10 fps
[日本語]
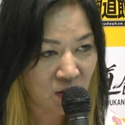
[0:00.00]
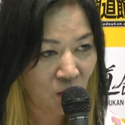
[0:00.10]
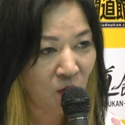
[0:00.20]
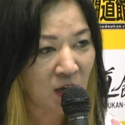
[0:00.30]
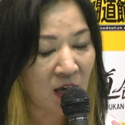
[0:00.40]

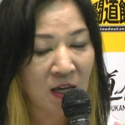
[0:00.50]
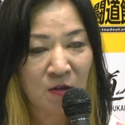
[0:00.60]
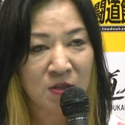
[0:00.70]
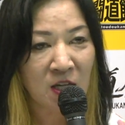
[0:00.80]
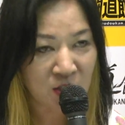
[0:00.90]
の現役
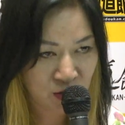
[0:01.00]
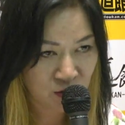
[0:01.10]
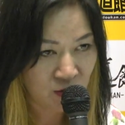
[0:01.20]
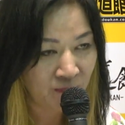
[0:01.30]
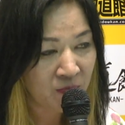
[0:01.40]
の選
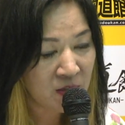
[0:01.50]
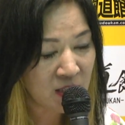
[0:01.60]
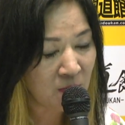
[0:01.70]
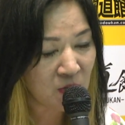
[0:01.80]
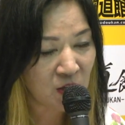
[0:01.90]
手
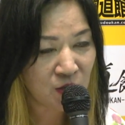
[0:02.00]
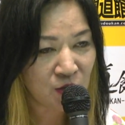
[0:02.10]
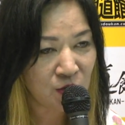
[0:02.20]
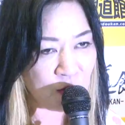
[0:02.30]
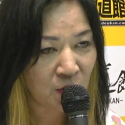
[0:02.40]
全部で
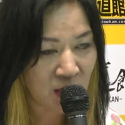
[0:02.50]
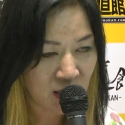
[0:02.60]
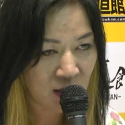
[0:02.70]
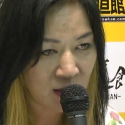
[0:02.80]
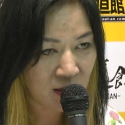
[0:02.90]
14
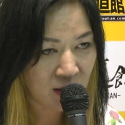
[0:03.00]
人